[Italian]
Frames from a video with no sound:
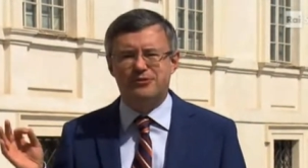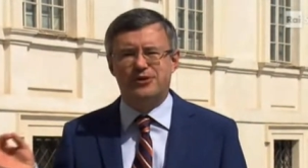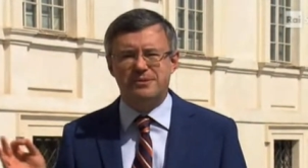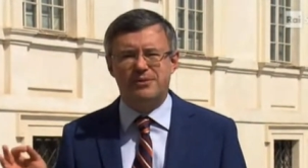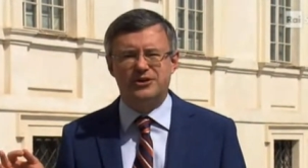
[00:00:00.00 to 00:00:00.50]
un
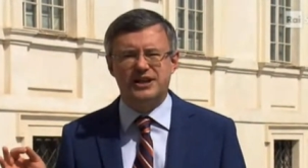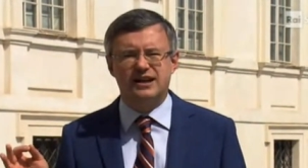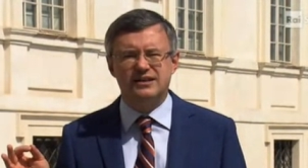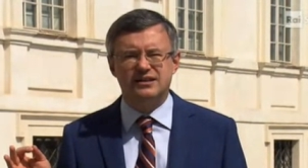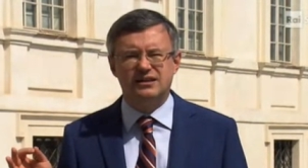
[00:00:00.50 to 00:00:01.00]
po' fuori
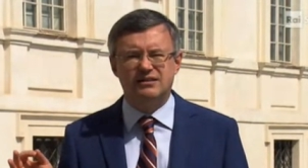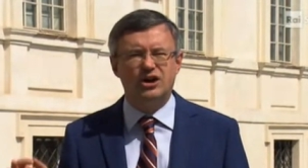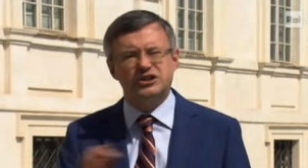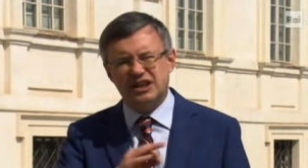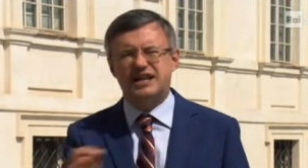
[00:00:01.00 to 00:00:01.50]
moda?
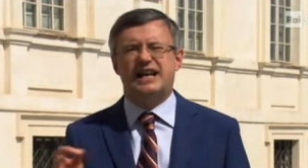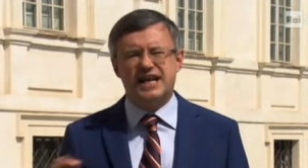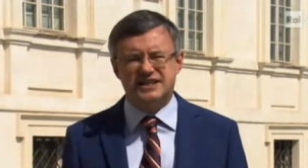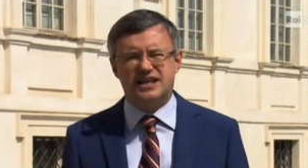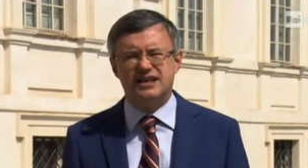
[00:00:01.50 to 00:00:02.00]
Lotta di
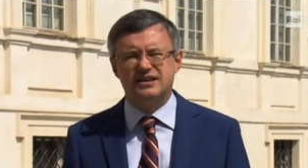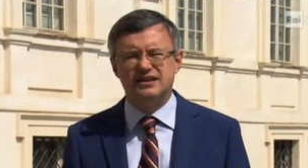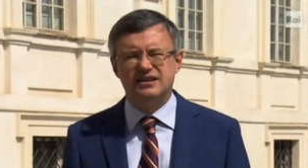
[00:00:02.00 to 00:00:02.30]
classe.